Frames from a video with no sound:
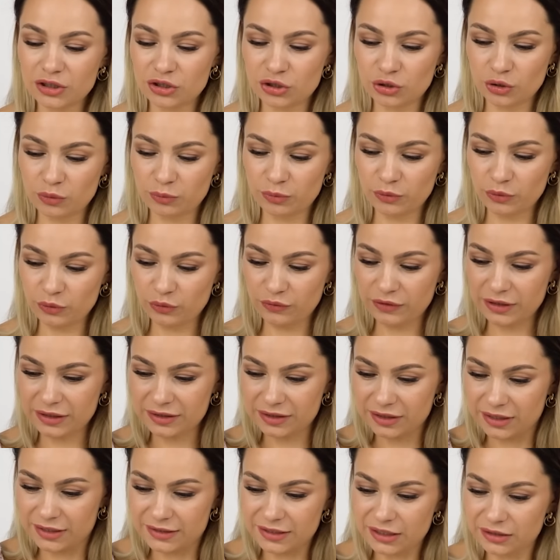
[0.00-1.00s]
чтобы у
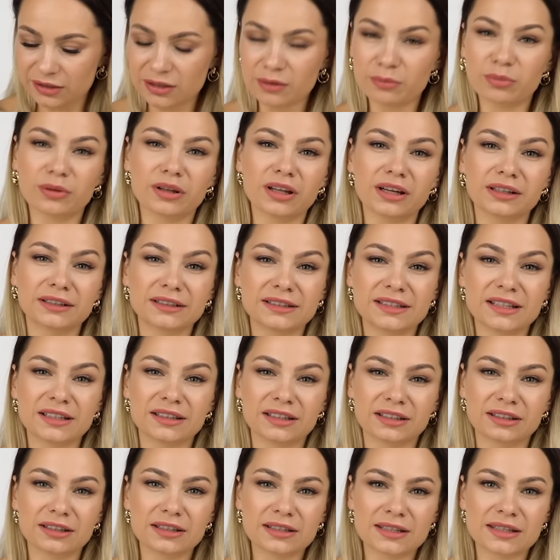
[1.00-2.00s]
вас розетка была
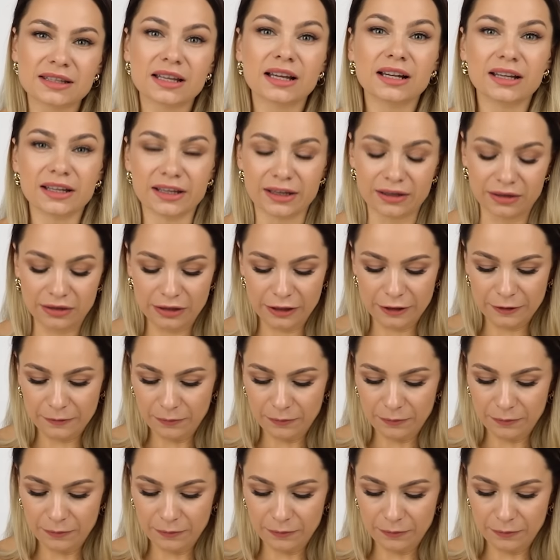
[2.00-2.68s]
где-то на столе,